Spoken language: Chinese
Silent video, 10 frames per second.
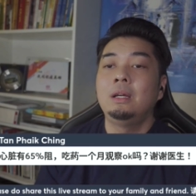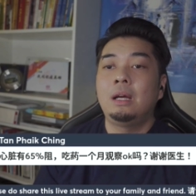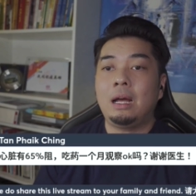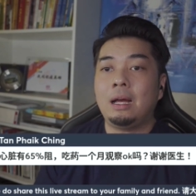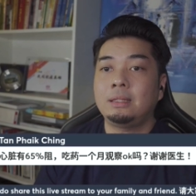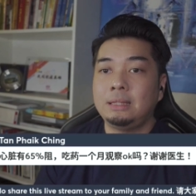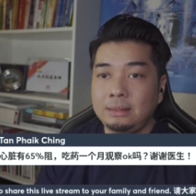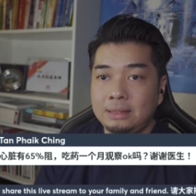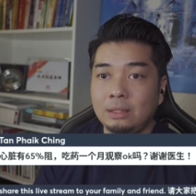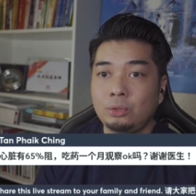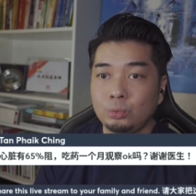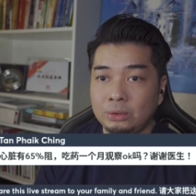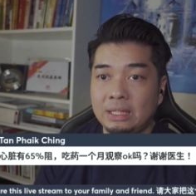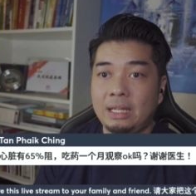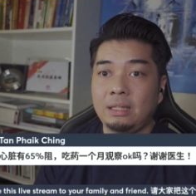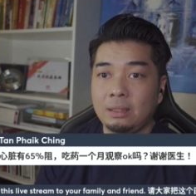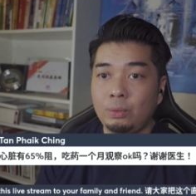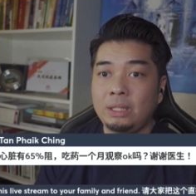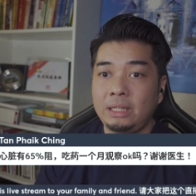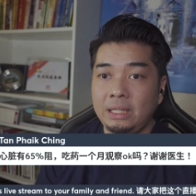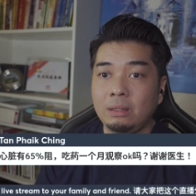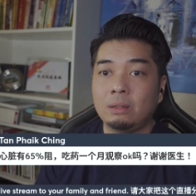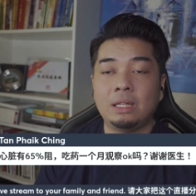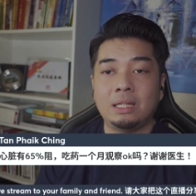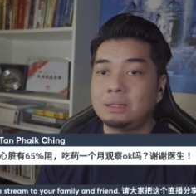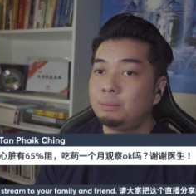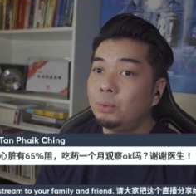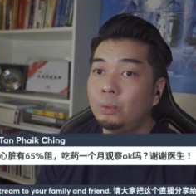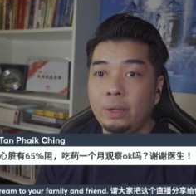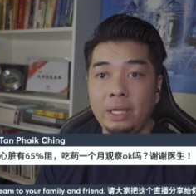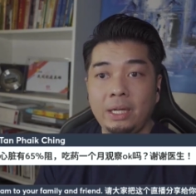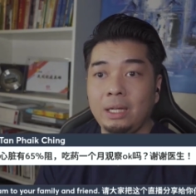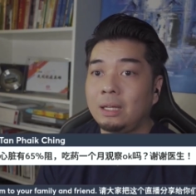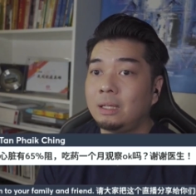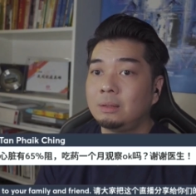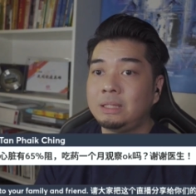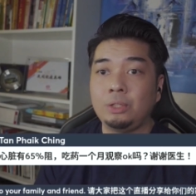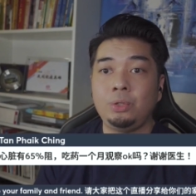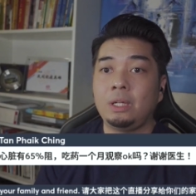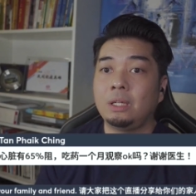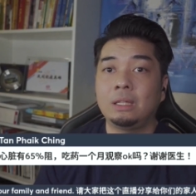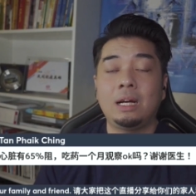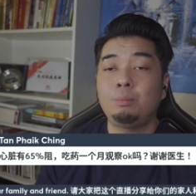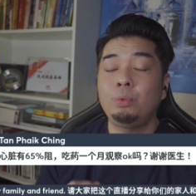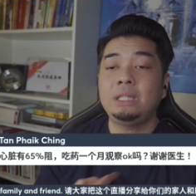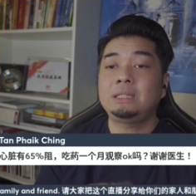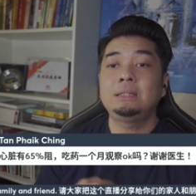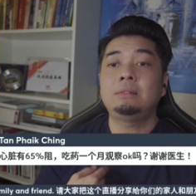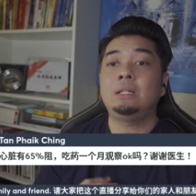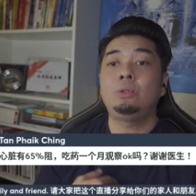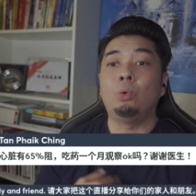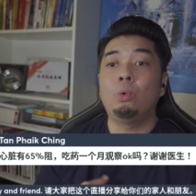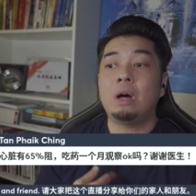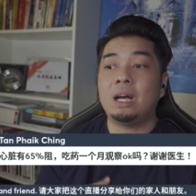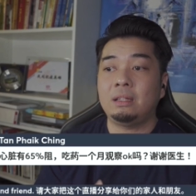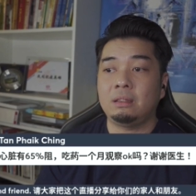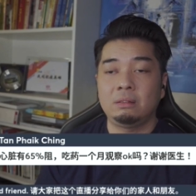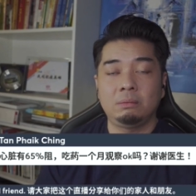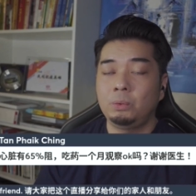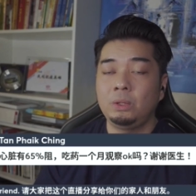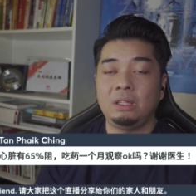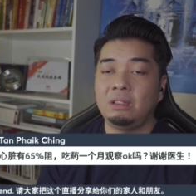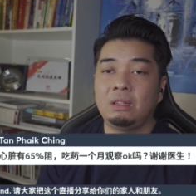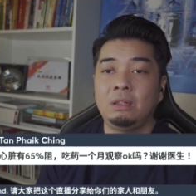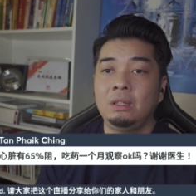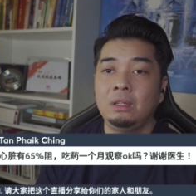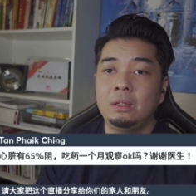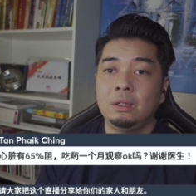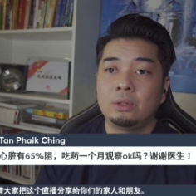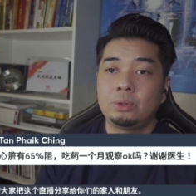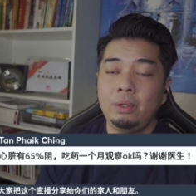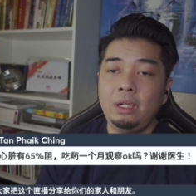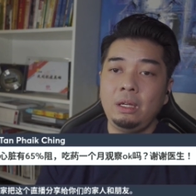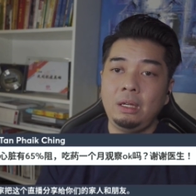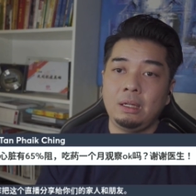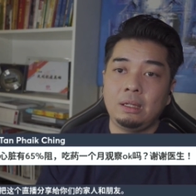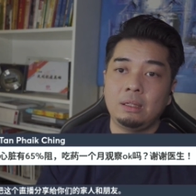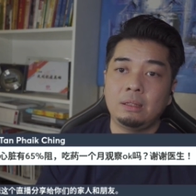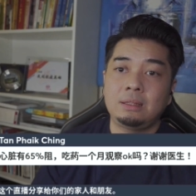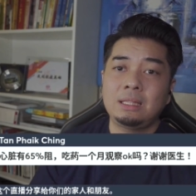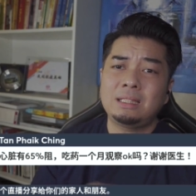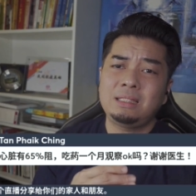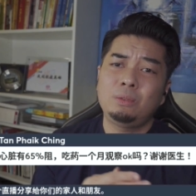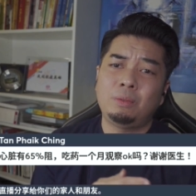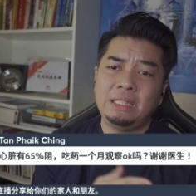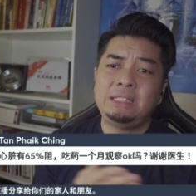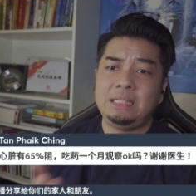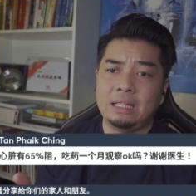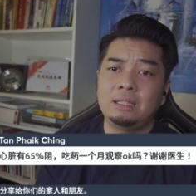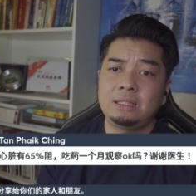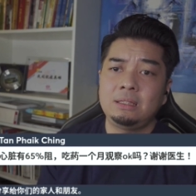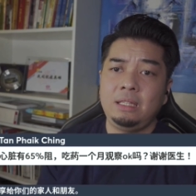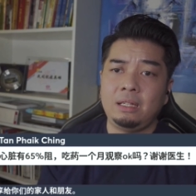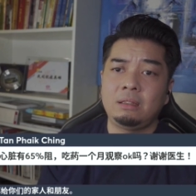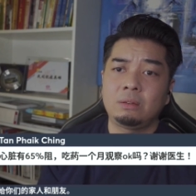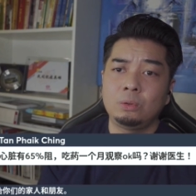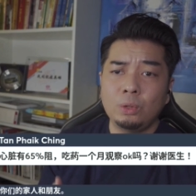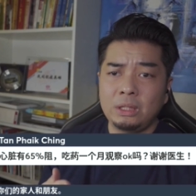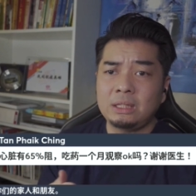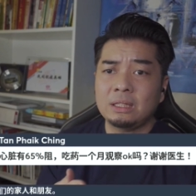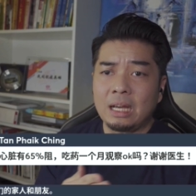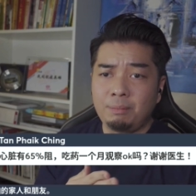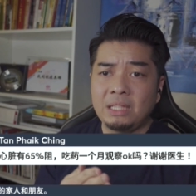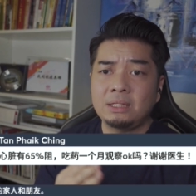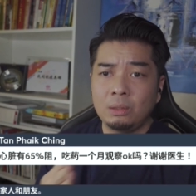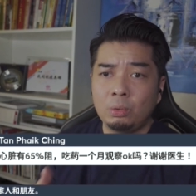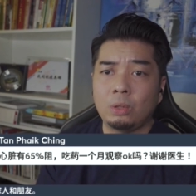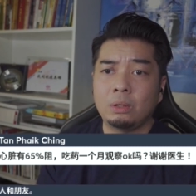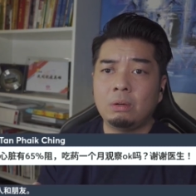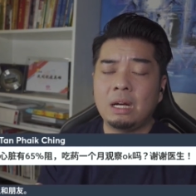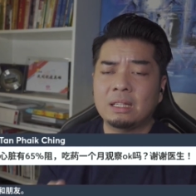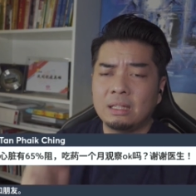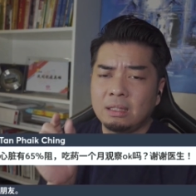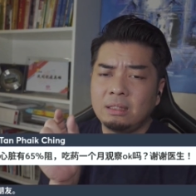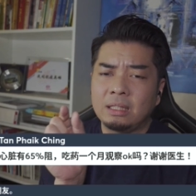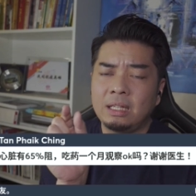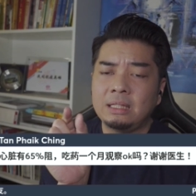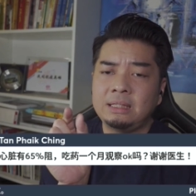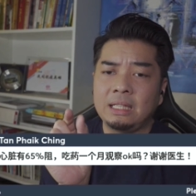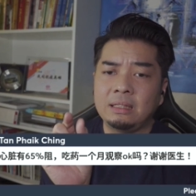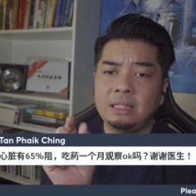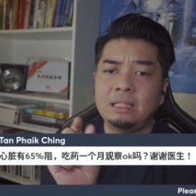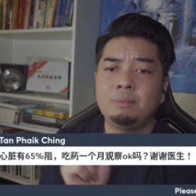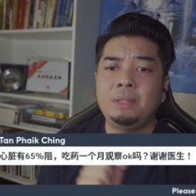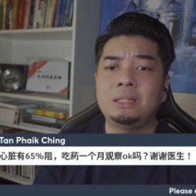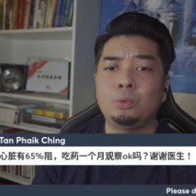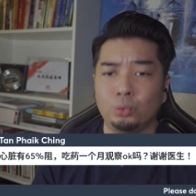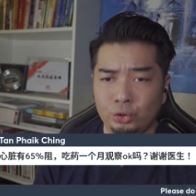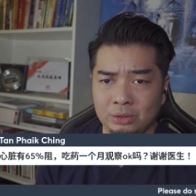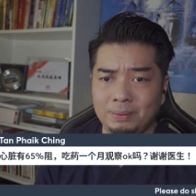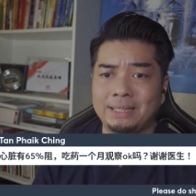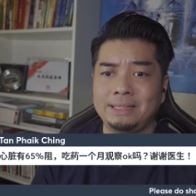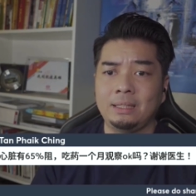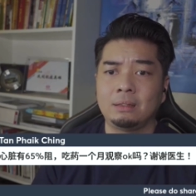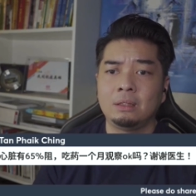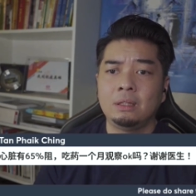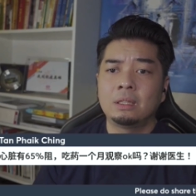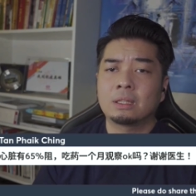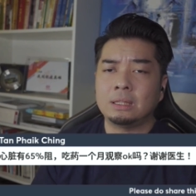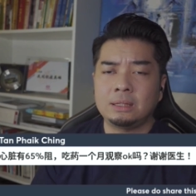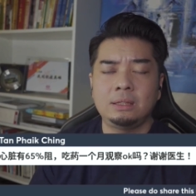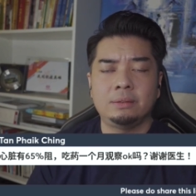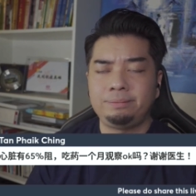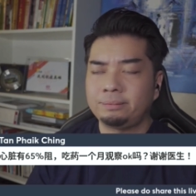啊，心脏阻塞的问题哈，它是不会。解决的，它不会自然融化，的不能的，所以这个是我们挤了二十年。如果你是改变生活的话，可能你可以减低到变成五十八千，可是